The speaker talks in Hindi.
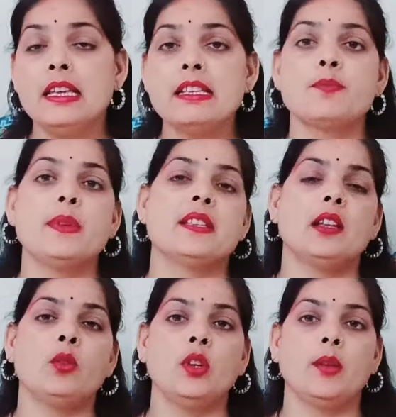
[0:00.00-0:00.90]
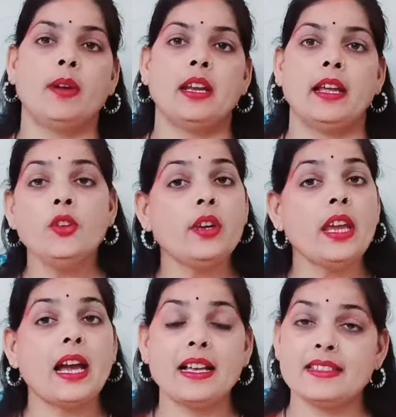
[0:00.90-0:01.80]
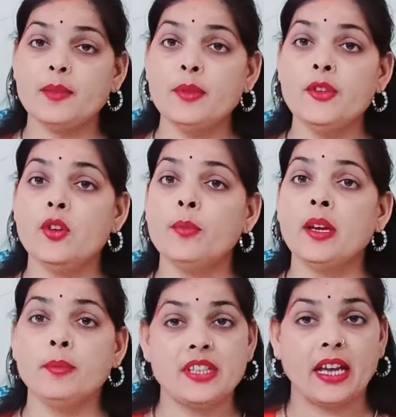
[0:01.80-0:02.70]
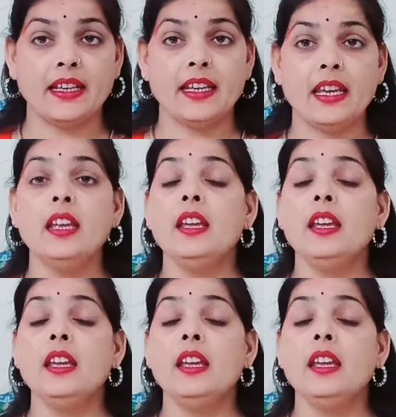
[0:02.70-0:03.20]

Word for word: स्पेशल होने वाला है क्योंकि आज के वीडियो में हम जानेंगे